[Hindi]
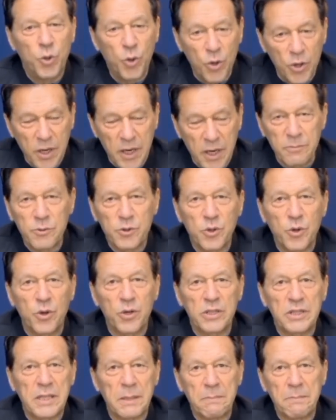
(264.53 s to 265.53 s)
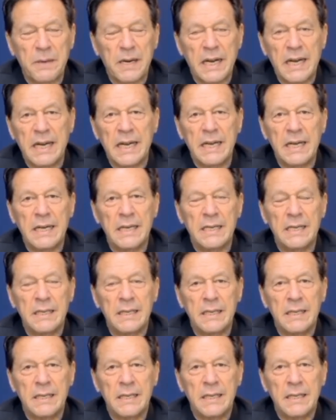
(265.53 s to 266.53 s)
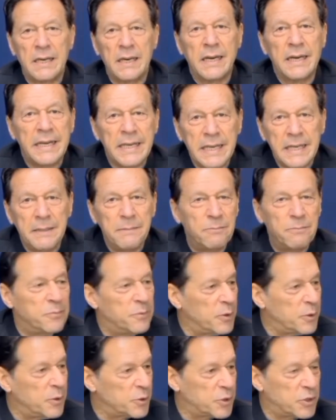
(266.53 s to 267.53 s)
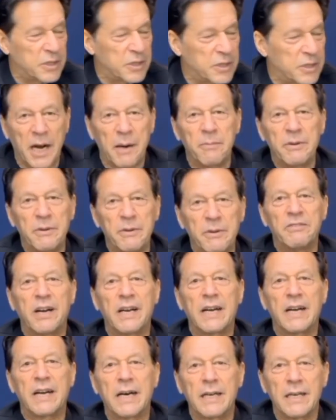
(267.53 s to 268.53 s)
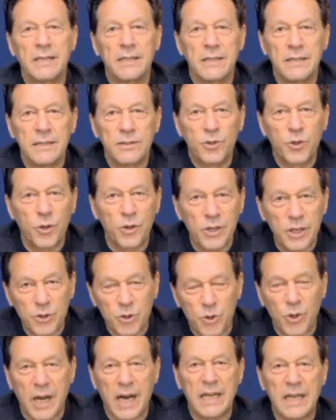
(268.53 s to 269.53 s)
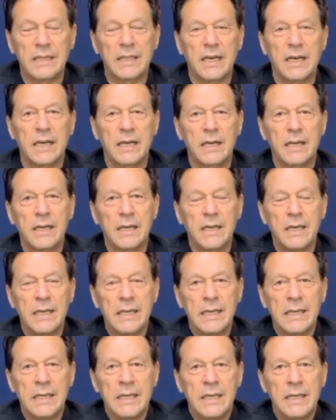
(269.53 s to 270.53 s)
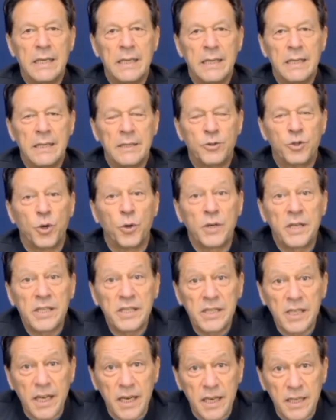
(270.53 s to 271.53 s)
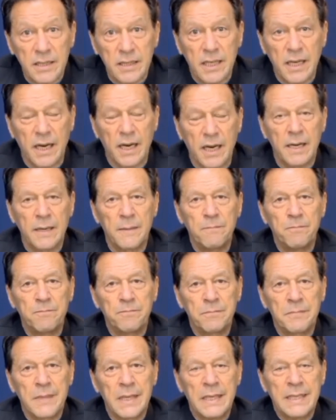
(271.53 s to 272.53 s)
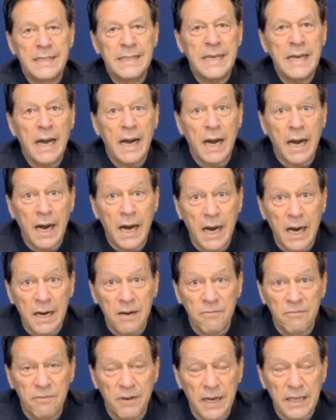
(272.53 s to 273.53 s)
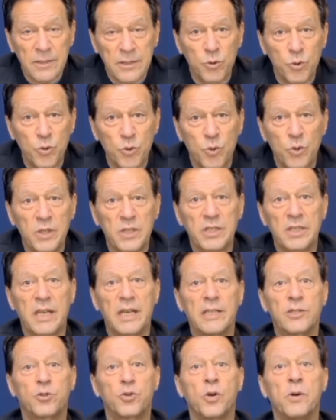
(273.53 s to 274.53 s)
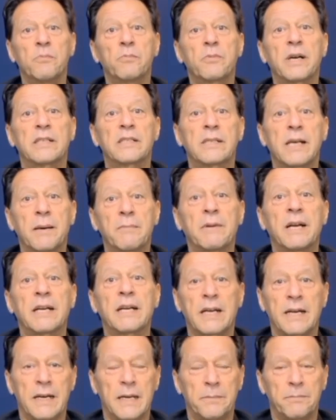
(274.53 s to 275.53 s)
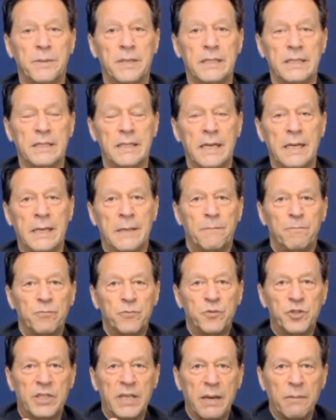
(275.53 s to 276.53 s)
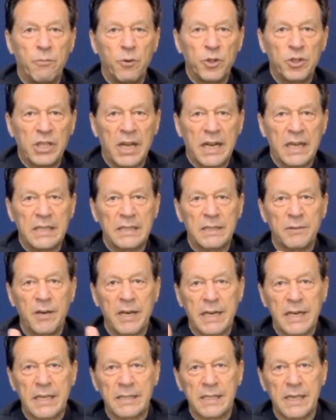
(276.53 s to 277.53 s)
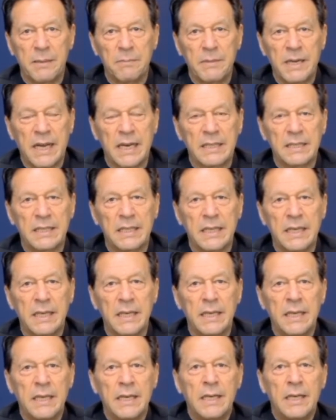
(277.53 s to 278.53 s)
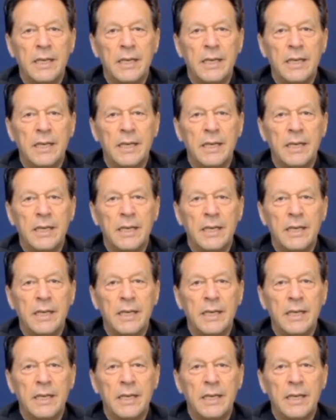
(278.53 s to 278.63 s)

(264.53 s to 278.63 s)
जो कमज़ोर तबका है गरीब वो छाबड़ी वाला छोटे दुकानदार छोटे सनतकार ये हर वक्त उनको इसका जुल्म का सामना करना पड़ता है जब वो ताकतवर के सामने आते हैं